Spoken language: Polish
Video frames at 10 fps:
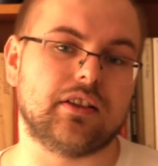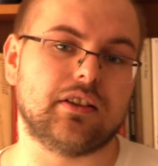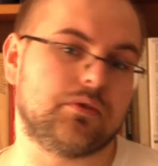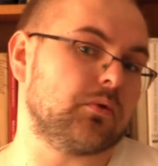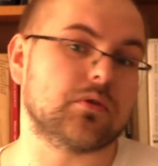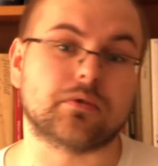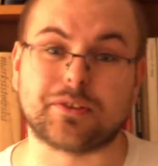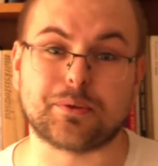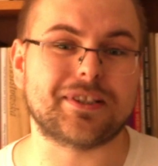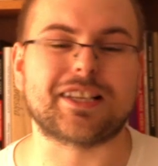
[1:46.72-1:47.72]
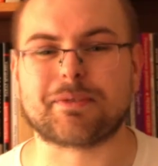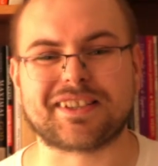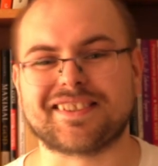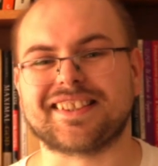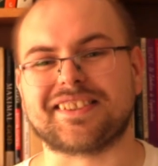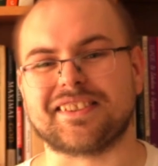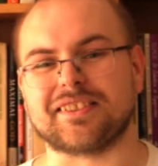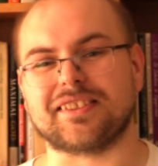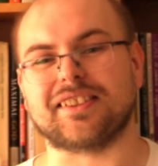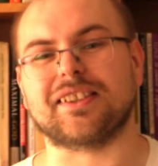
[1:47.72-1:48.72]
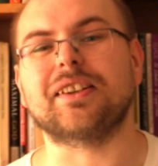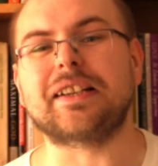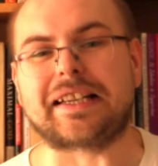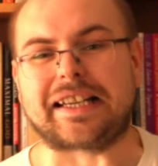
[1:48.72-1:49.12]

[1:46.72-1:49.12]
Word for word: wziąć udział w dyskusji. Zapraszam serdecznie do tego.